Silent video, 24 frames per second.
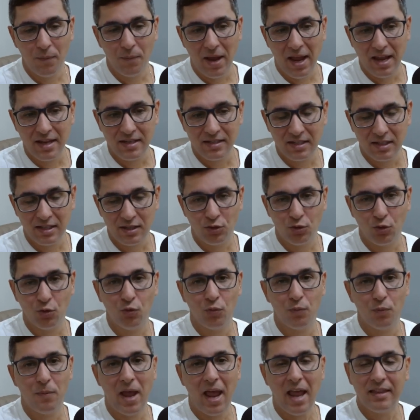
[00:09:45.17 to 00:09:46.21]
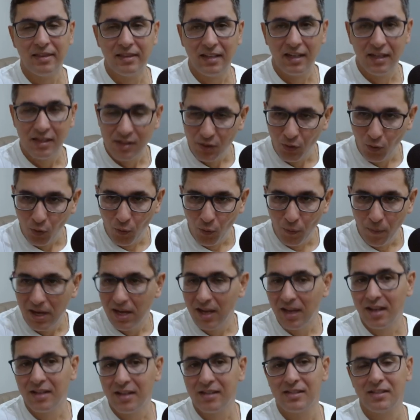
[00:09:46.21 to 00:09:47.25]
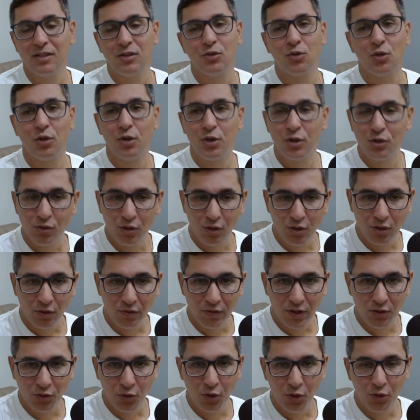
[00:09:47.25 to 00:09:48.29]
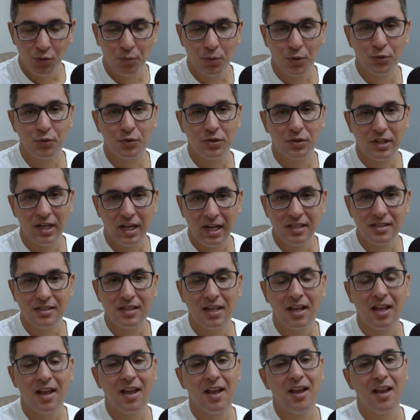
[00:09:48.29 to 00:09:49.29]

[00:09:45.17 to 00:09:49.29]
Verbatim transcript: BR-101, BR-356, sintonizou em 98.3